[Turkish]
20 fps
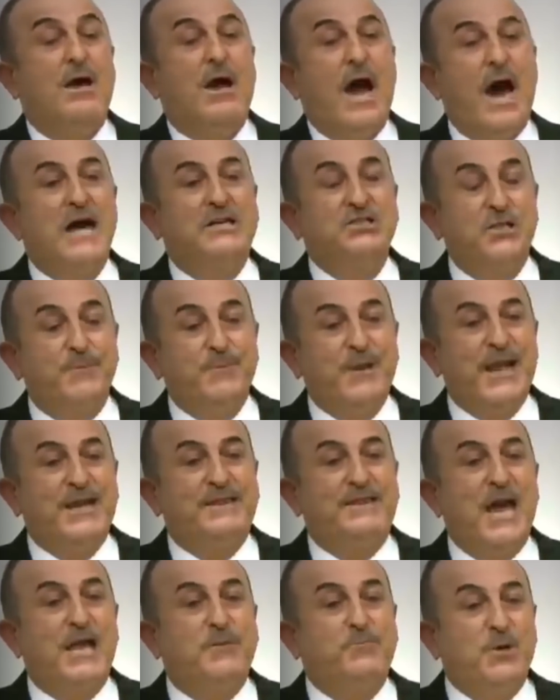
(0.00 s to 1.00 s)
karşı bile
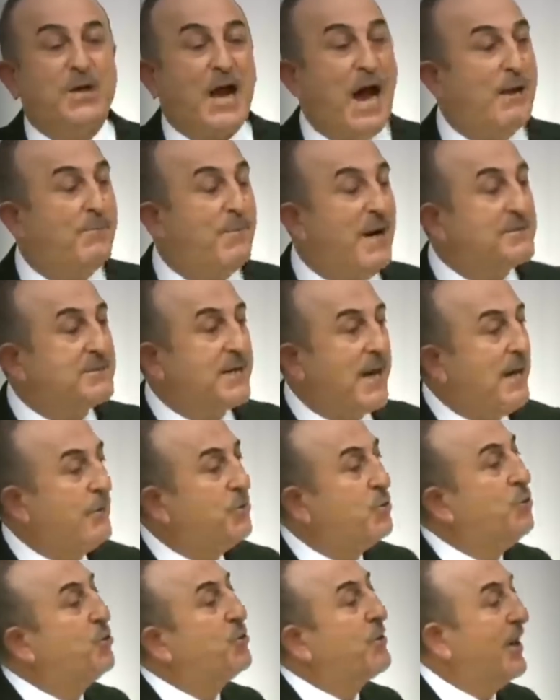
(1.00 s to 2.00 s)
tedbir almazken
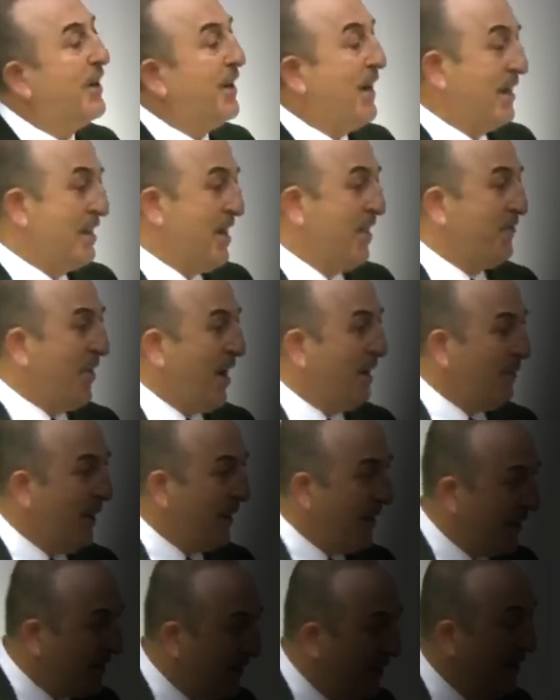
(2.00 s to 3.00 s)
Türkiye'yi hedef
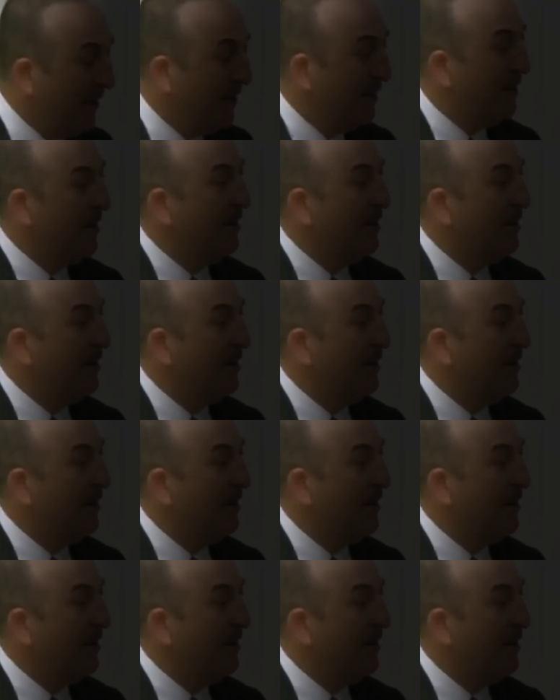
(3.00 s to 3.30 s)
almaları